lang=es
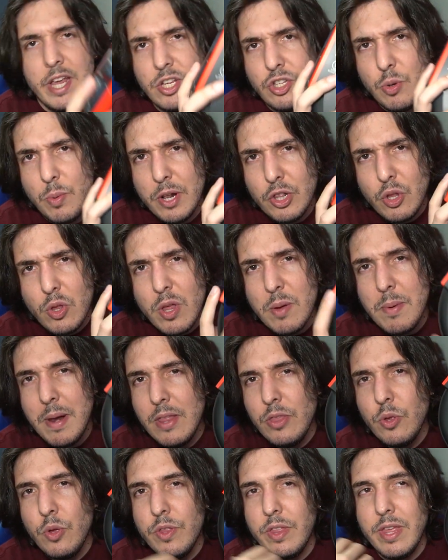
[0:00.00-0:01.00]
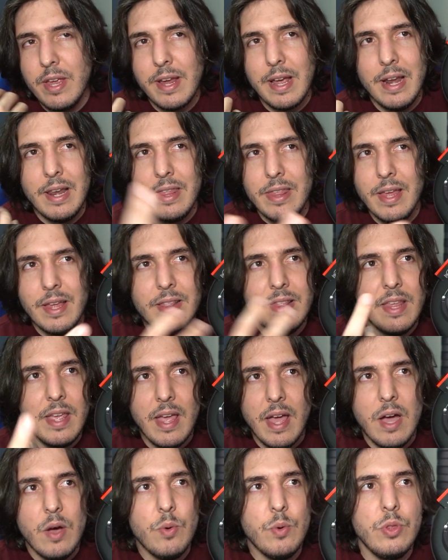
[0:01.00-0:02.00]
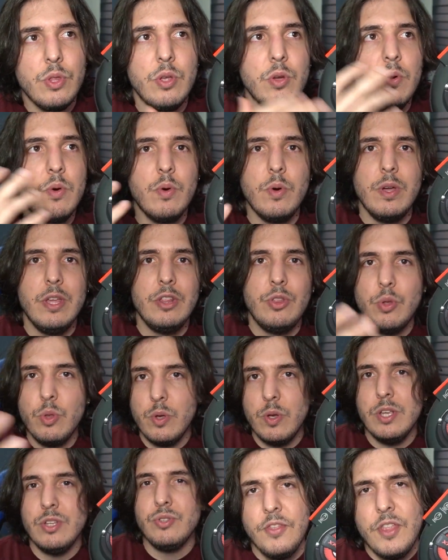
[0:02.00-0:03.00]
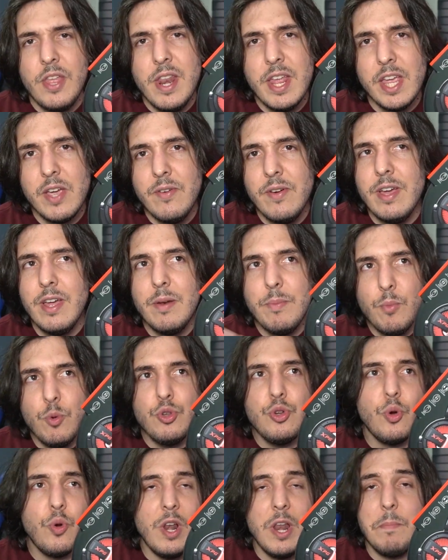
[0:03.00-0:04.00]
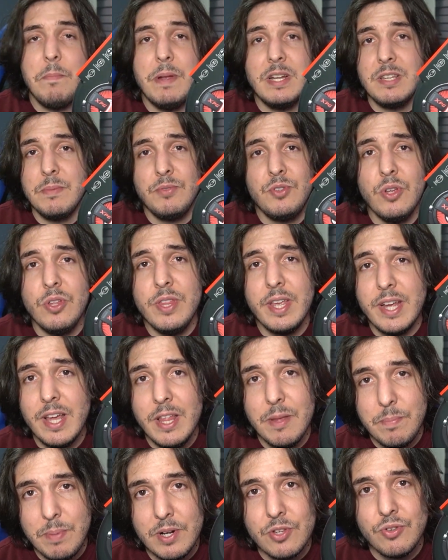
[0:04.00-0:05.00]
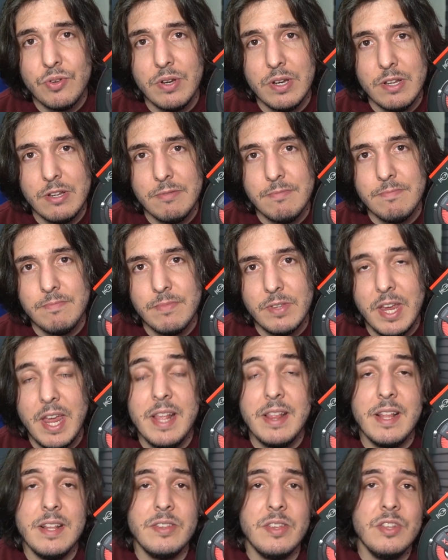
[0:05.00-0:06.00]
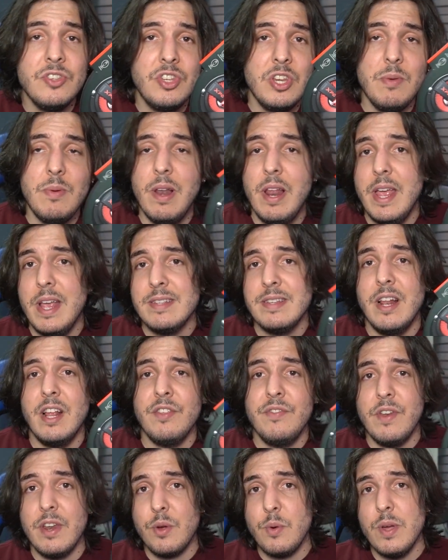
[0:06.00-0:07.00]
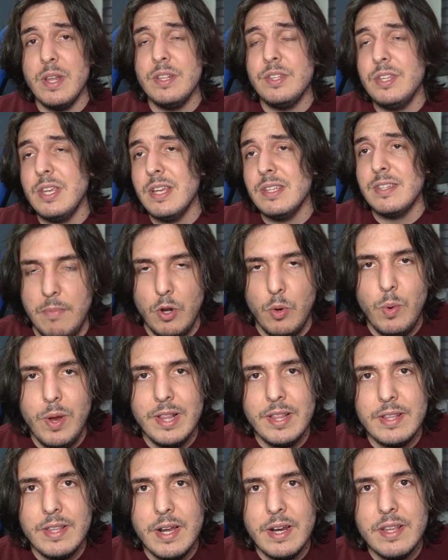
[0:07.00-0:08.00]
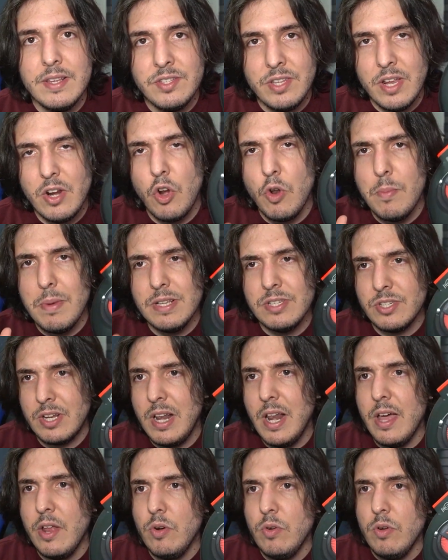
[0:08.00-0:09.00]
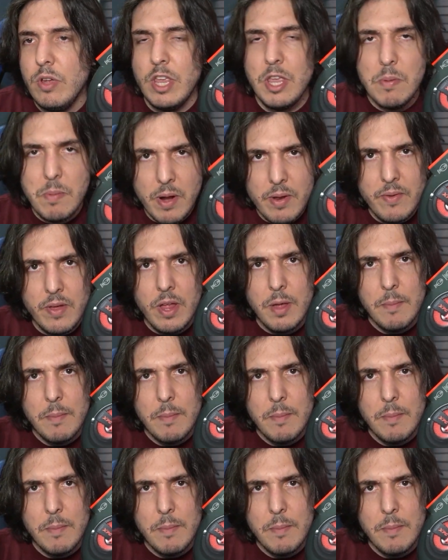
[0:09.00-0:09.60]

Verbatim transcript: y sobre todo hablando de calidad de audio y todo eso, tiene que ver mucho con la percepción de cada persona qué tan sensible es a las frecuencias, pero voy a tratar de ser lo más claro y breve